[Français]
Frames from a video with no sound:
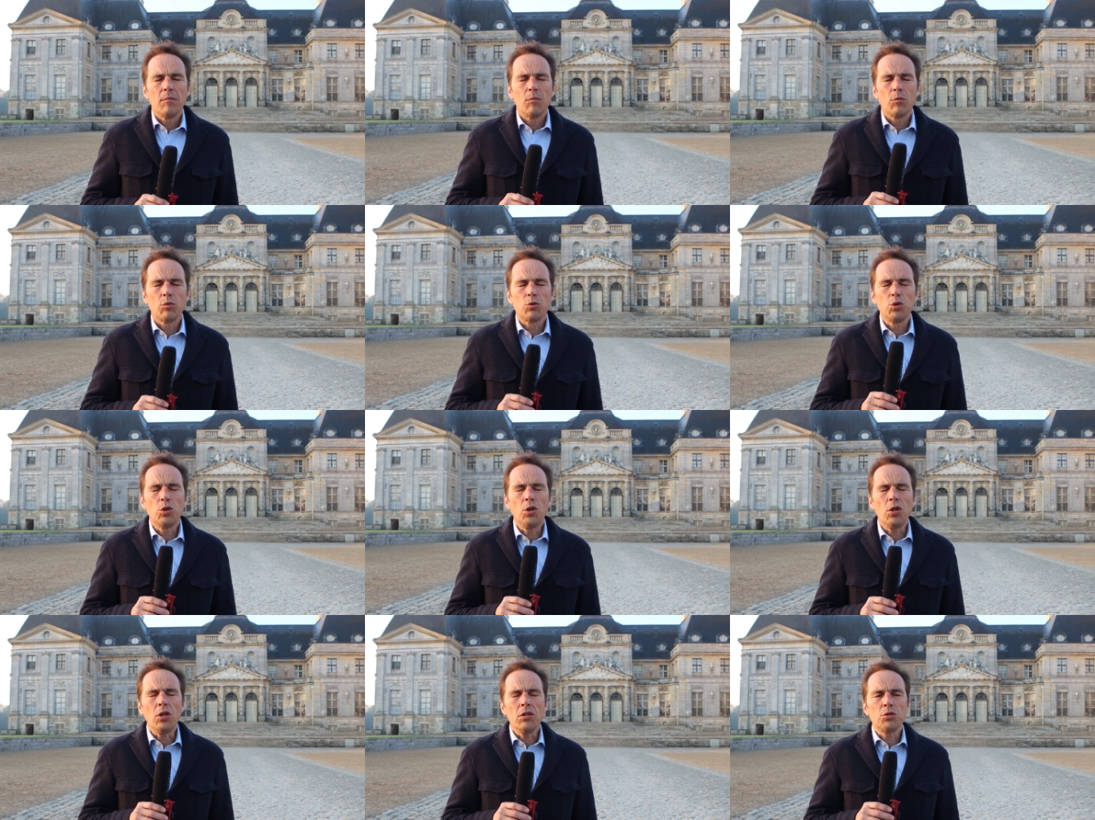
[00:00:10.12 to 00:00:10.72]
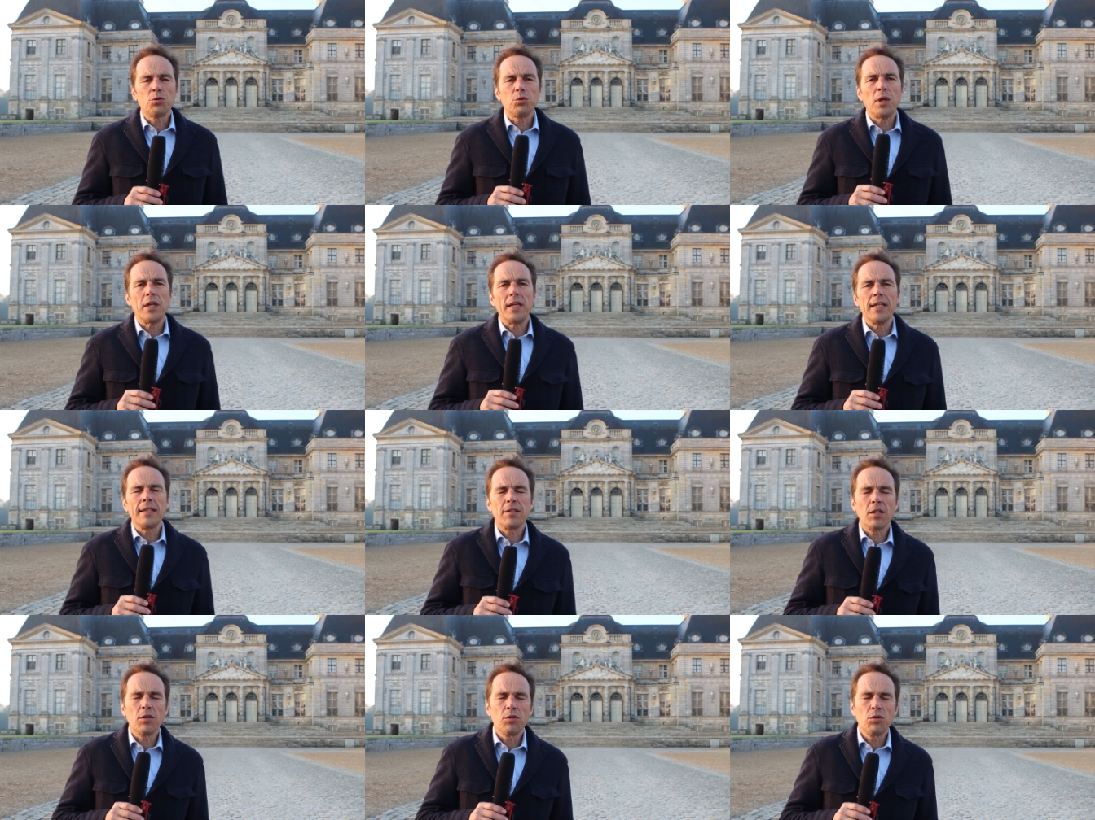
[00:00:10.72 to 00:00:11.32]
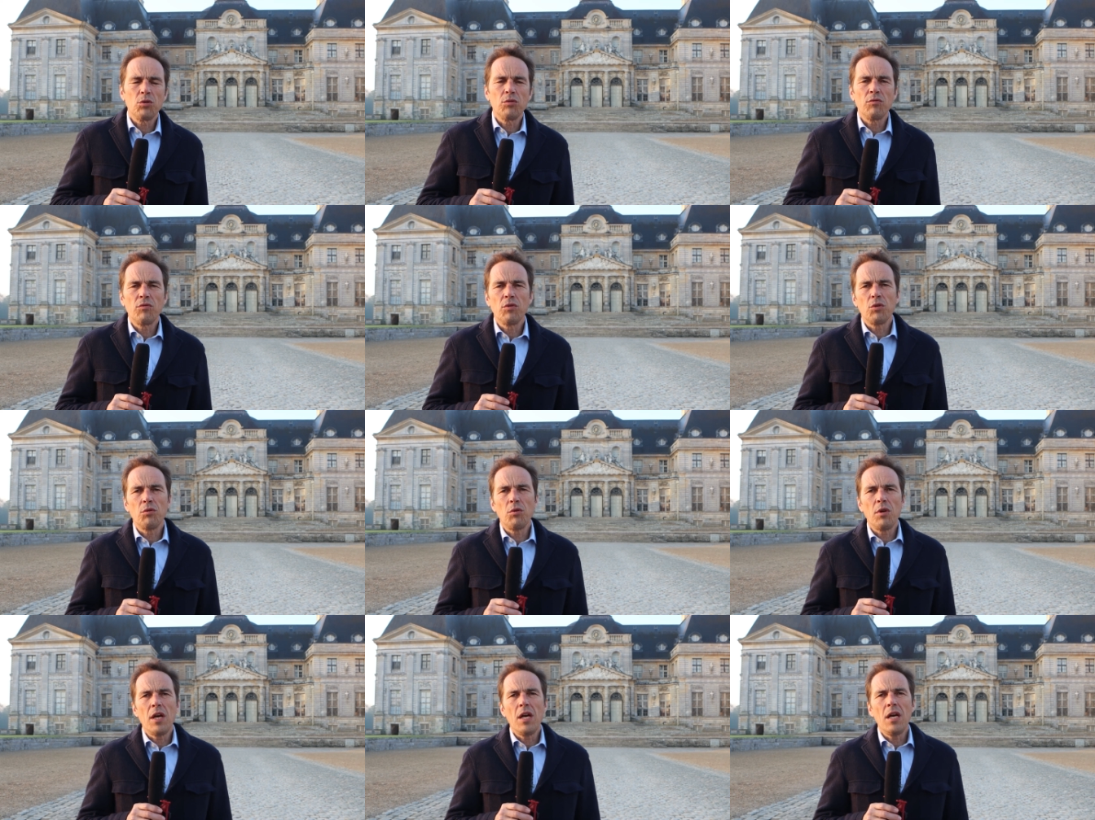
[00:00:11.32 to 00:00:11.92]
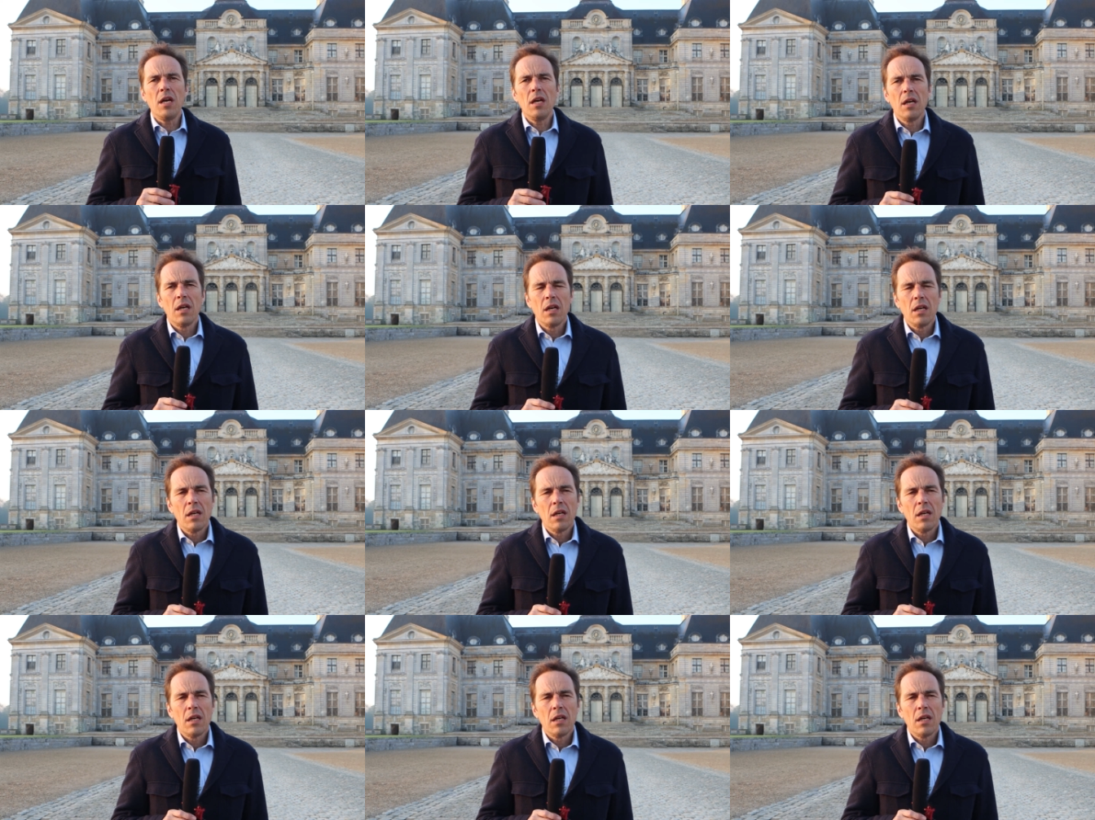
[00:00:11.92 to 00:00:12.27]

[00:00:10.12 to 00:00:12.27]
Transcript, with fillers: Bonjour, je suis Alexandre de Voguet,